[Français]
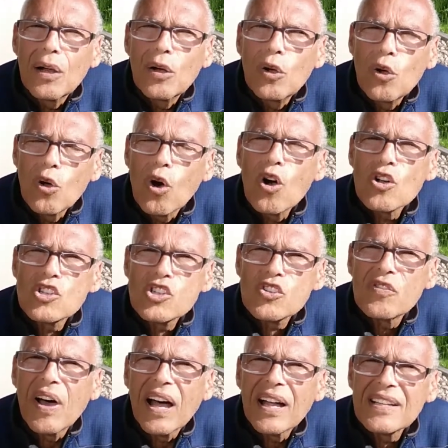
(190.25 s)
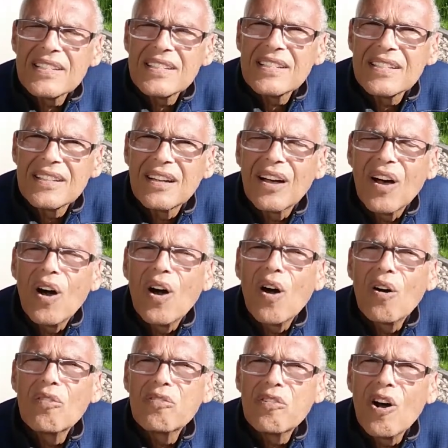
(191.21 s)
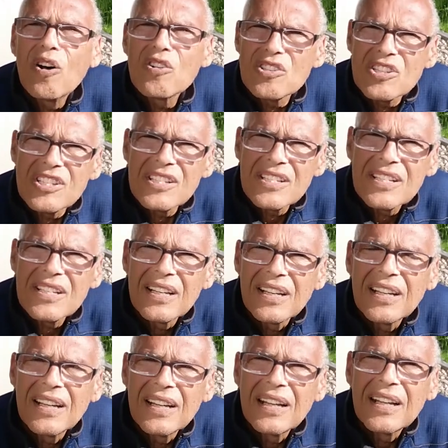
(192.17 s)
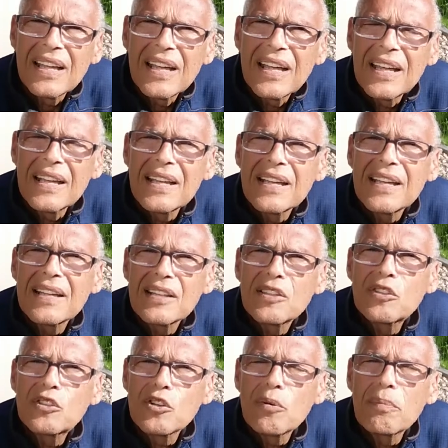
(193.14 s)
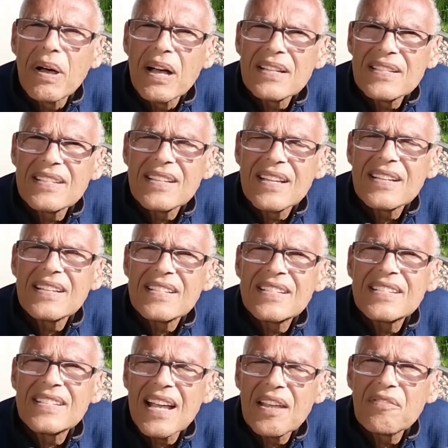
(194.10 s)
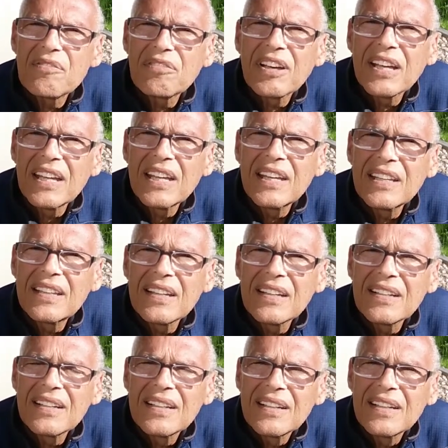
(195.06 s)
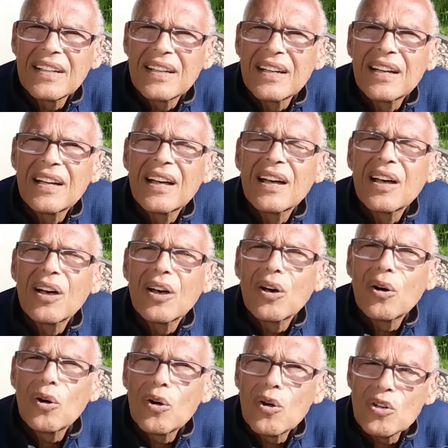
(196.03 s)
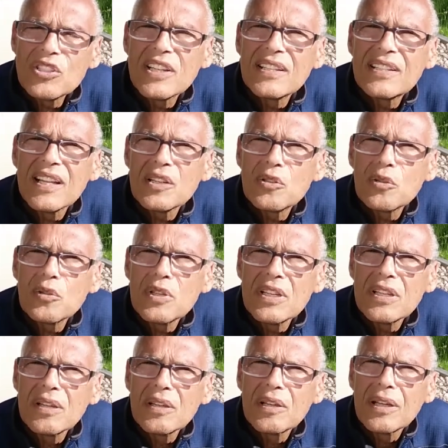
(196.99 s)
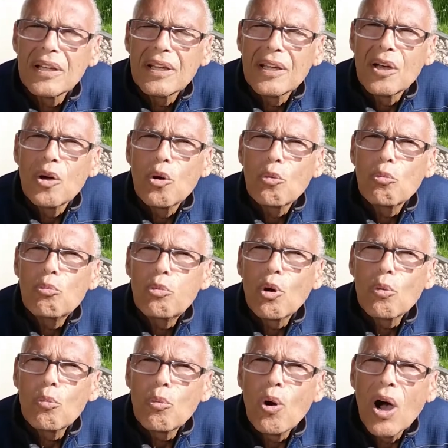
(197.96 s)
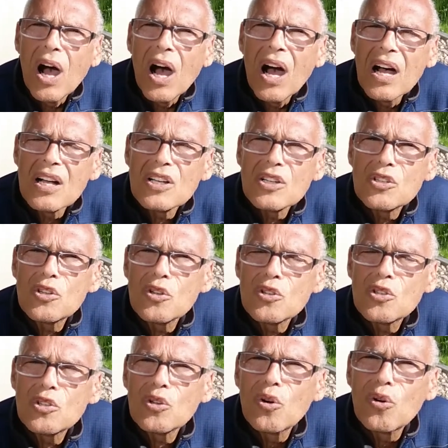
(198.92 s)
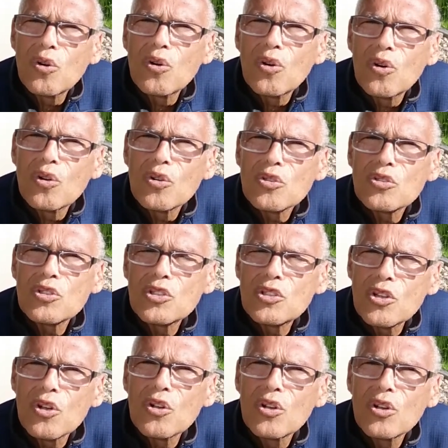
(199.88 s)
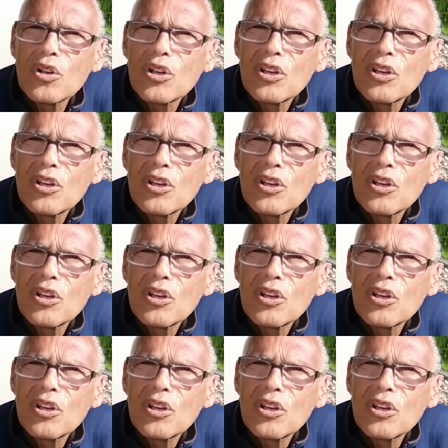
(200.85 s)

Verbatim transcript: Laurent Schwartz en France et Thomas Seyfried aux États-Unis. Pour moi, ce sont ceux